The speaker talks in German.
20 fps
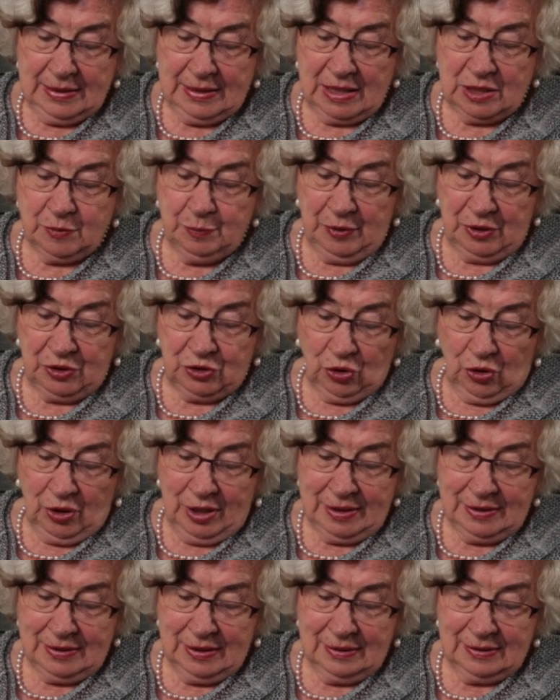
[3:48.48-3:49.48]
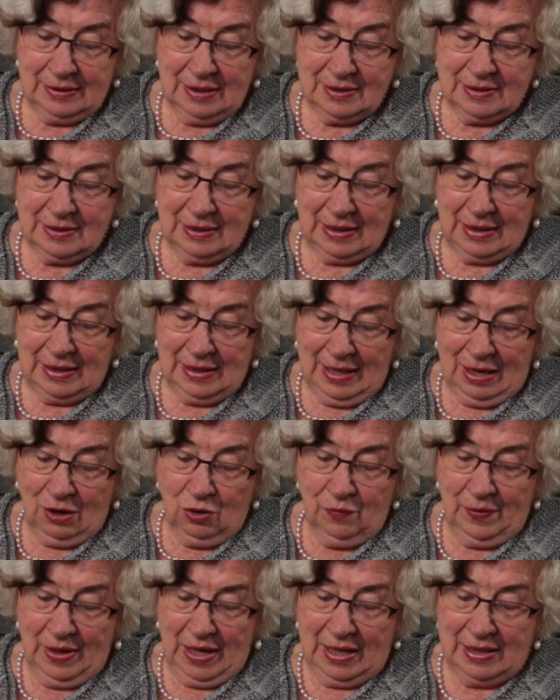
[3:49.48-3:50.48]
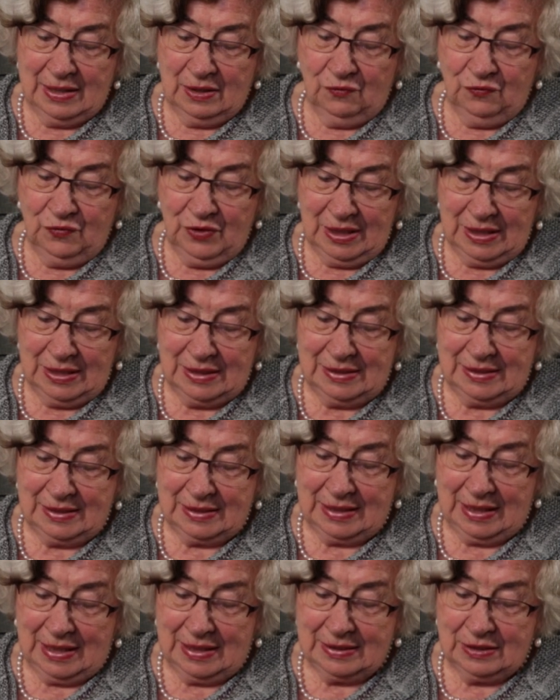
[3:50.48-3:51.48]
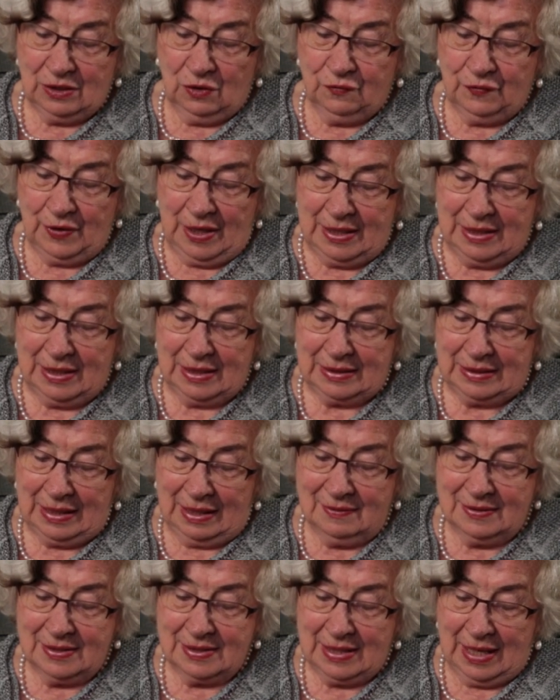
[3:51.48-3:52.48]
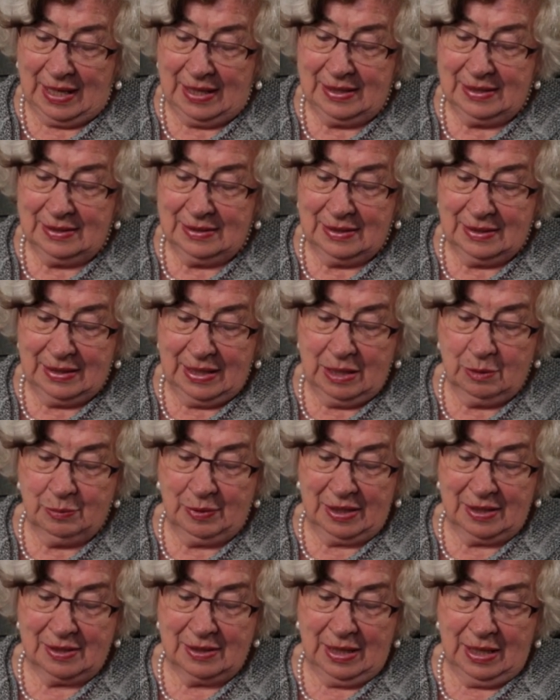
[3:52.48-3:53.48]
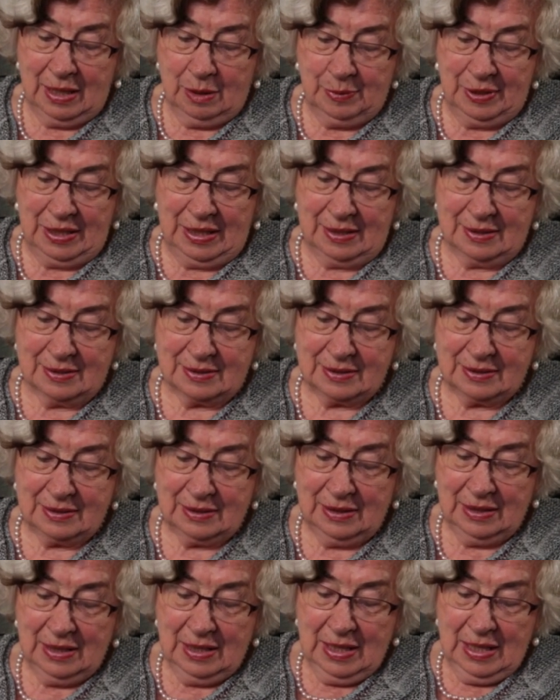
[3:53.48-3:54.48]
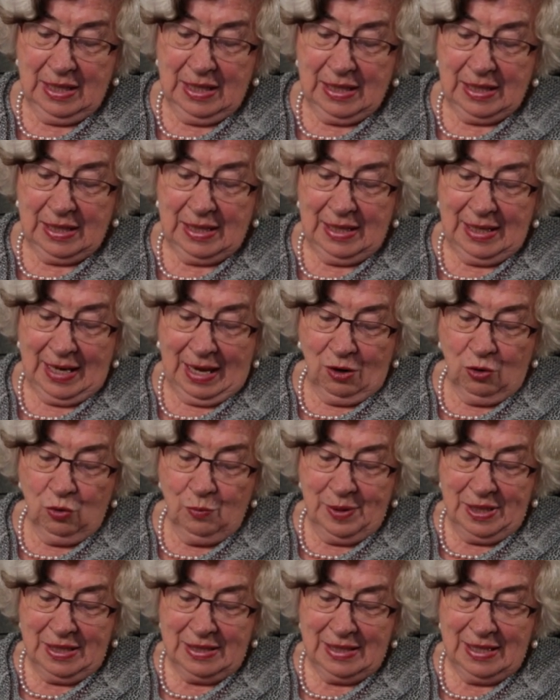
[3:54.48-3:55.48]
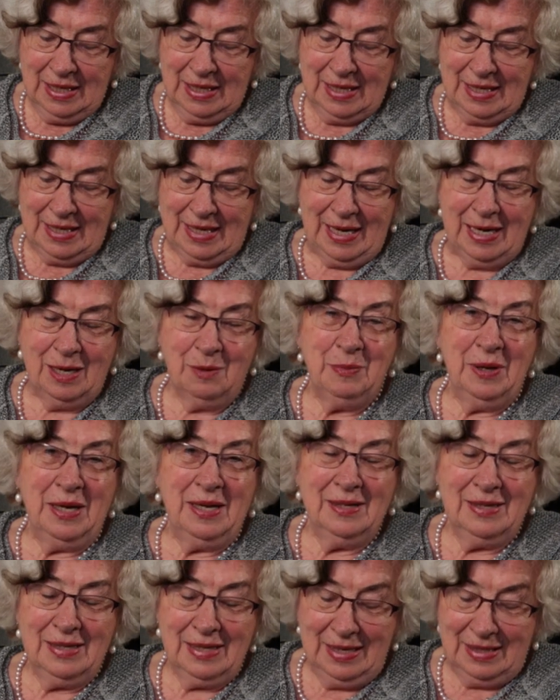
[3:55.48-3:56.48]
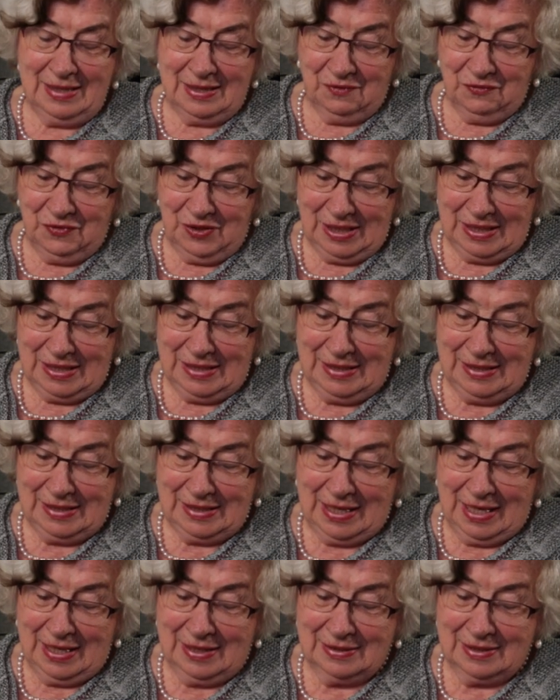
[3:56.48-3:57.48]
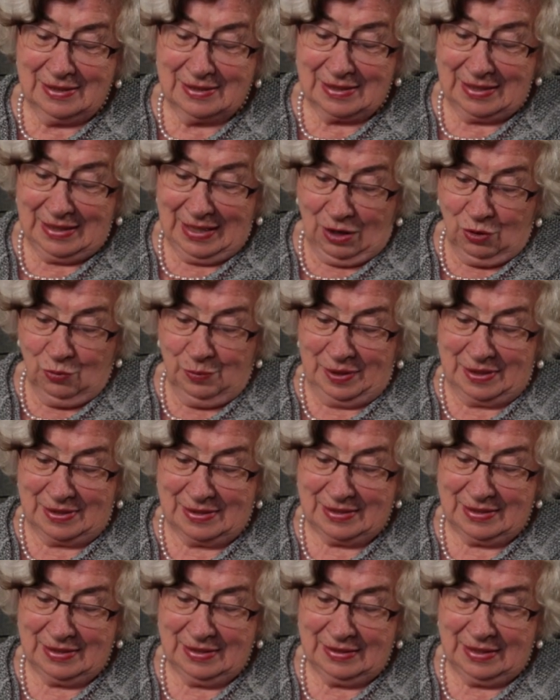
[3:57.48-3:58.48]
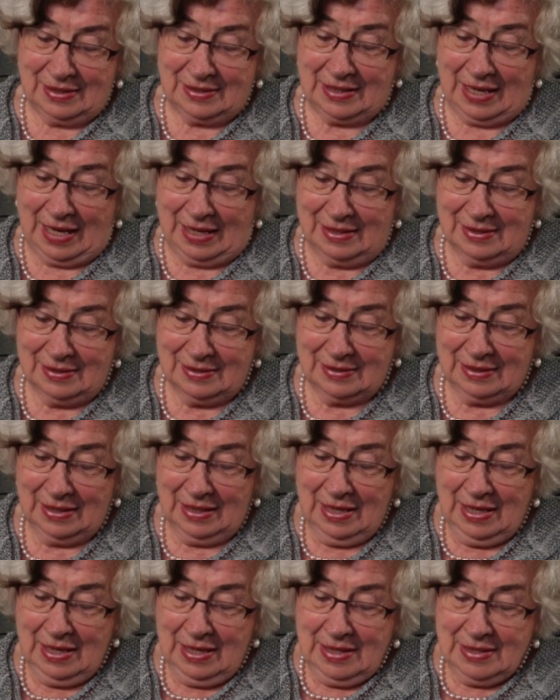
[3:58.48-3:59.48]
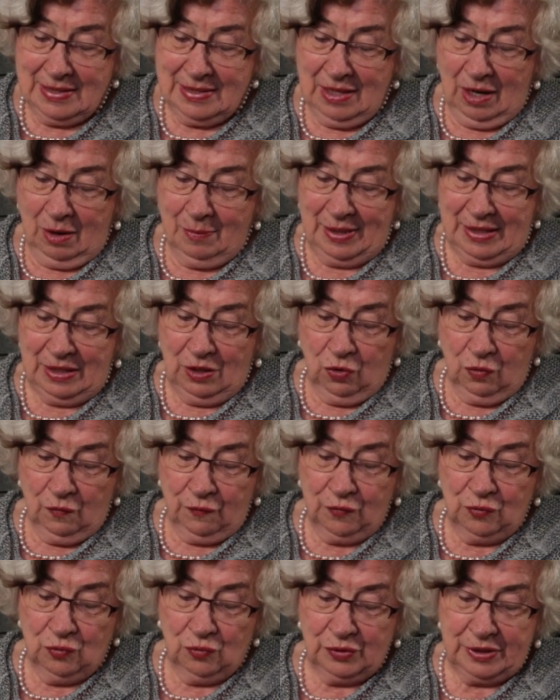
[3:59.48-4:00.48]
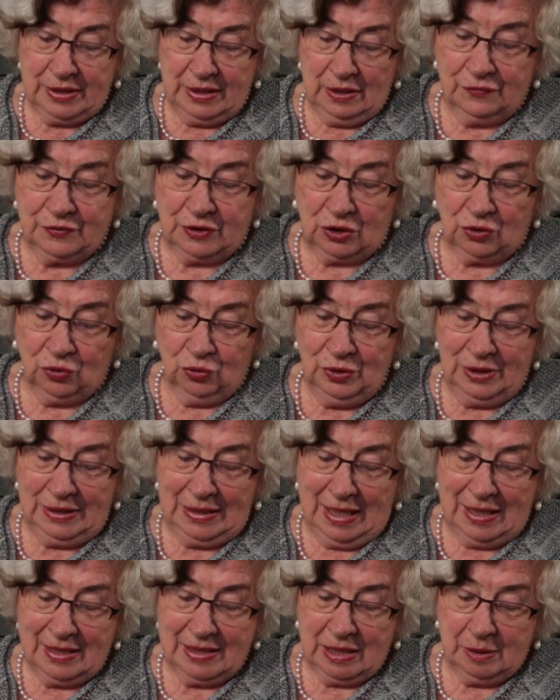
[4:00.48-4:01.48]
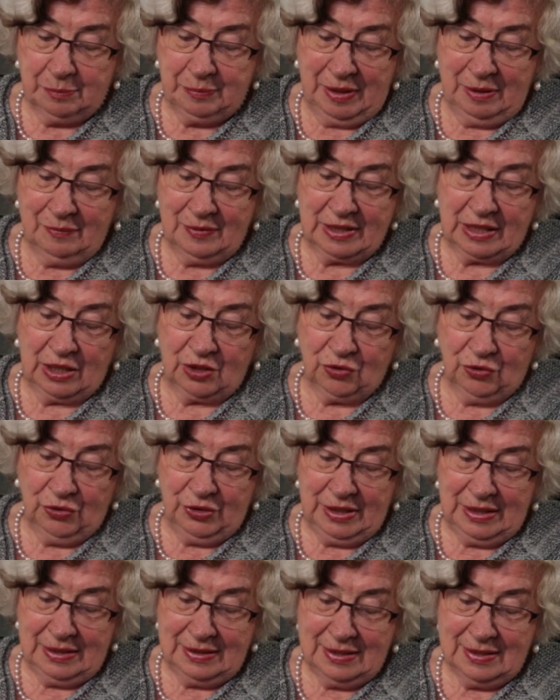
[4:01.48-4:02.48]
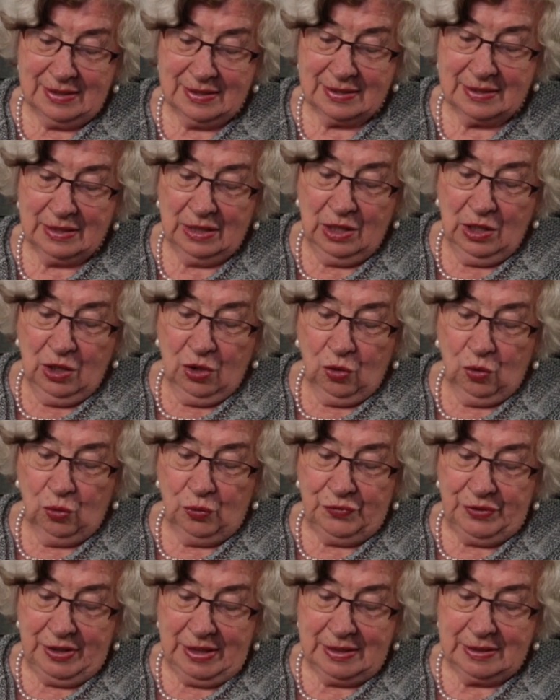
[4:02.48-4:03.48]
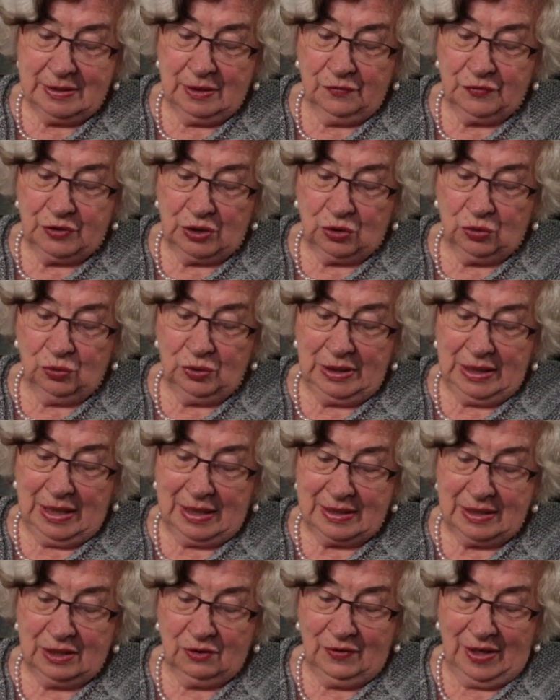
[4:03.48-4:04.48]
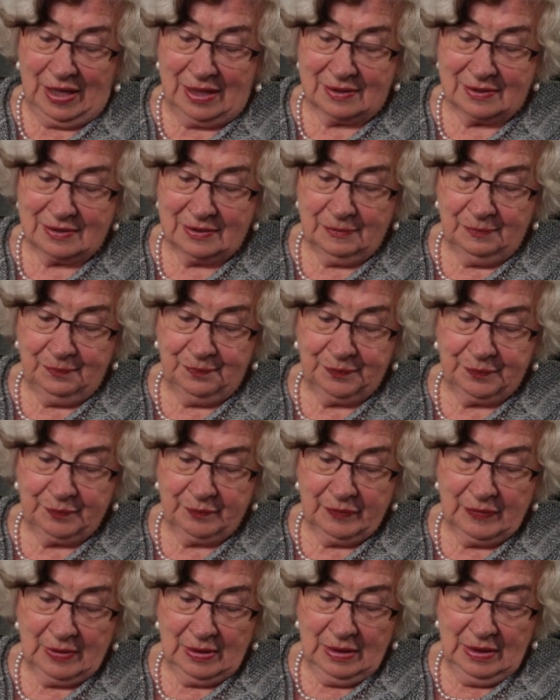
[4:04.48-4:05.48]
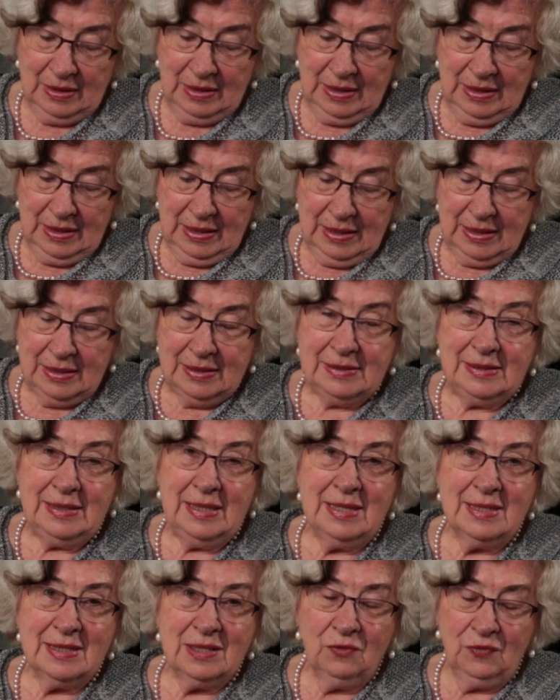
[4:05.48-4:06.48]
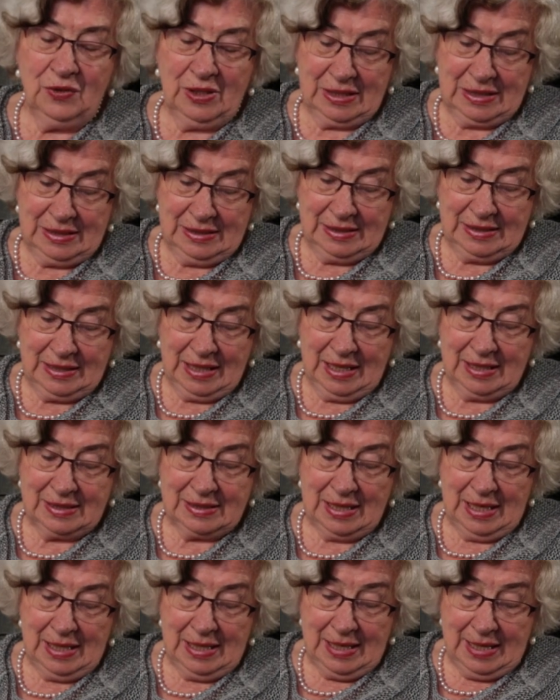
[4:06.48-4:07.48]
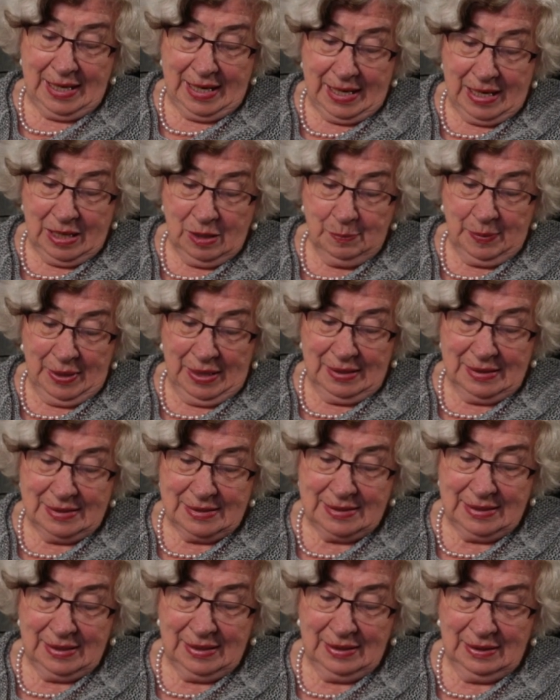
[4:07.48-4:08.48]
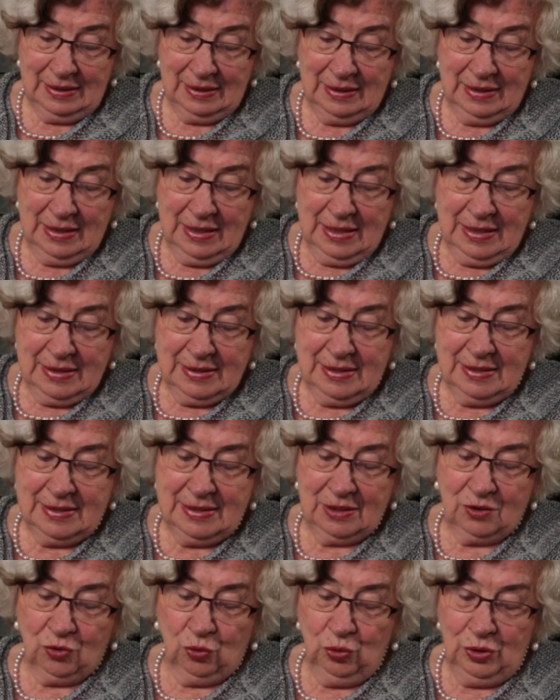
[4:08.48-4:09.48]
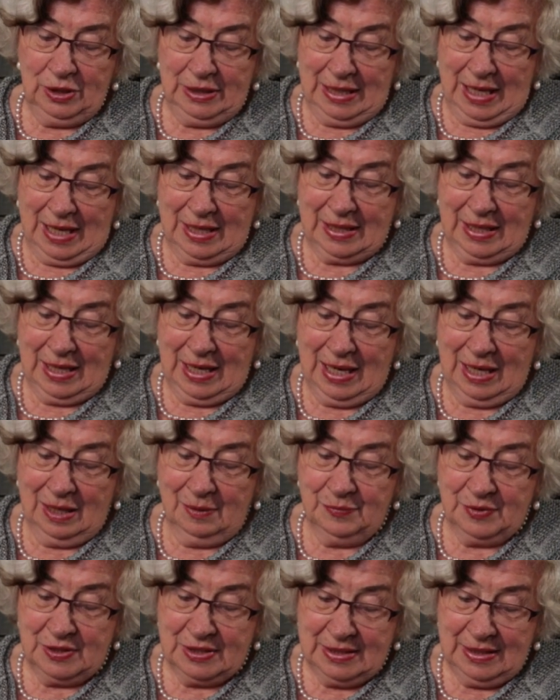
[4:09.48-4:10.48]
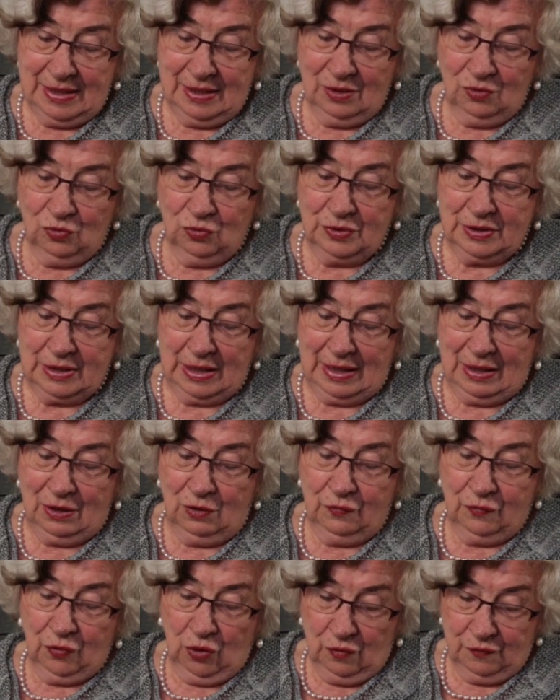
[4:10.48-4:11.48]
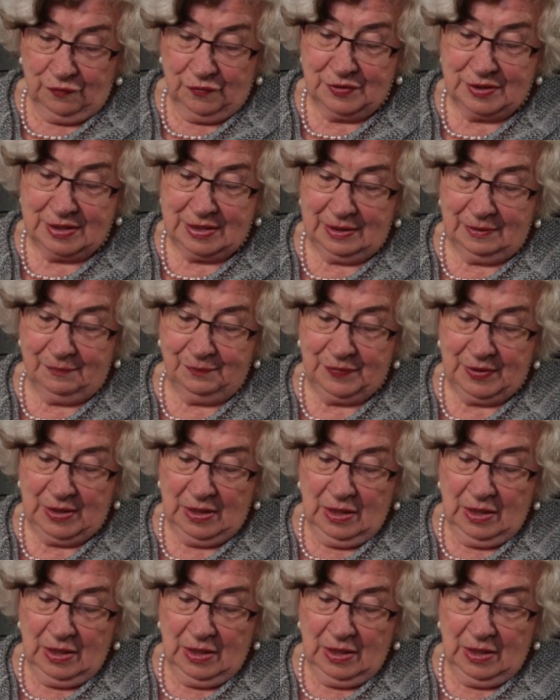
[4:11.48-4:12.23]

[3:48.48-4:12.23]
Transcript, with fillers: Das bedeutet, dass der Glaube eine Wirklichkeit auf einer ganz eigenen Ebene ist. Glaubende leben in der Wirklichkeit des Glaubens. Das heißt, Sie haben eine Hoffnung, auf der Grundlage der Bibel gegründet ist und nicht auf der Grundlage der Welt. In dieser Wirklichkeit leben Sie, diese Grundlage haben Sie und darauf hoffen Sie.